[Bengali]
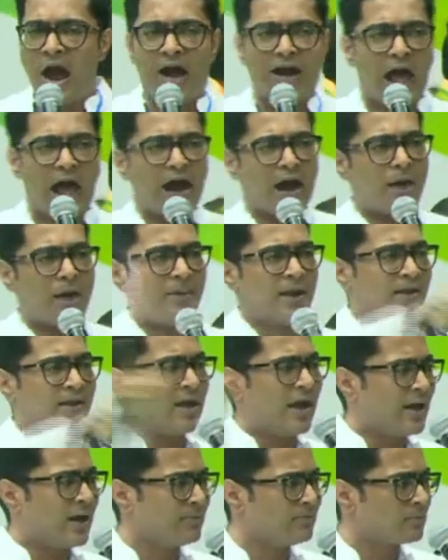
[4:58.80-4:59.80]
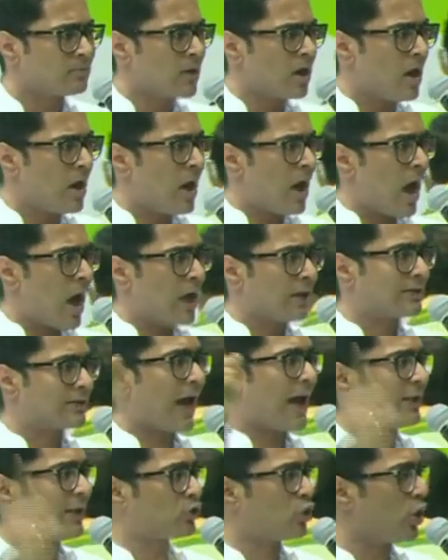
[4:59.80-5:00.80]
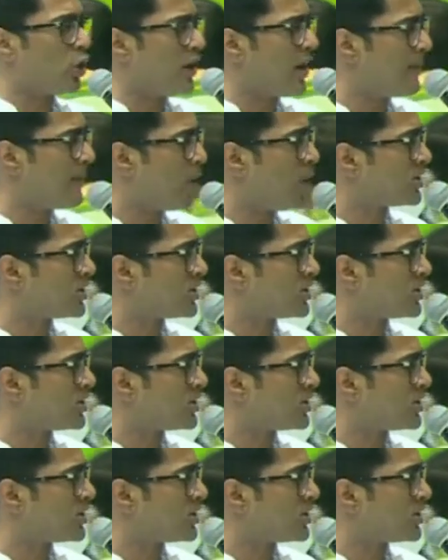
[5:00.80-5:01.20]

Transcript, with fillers: আগামী দিন দায়িত্ব নিয়ে বলছি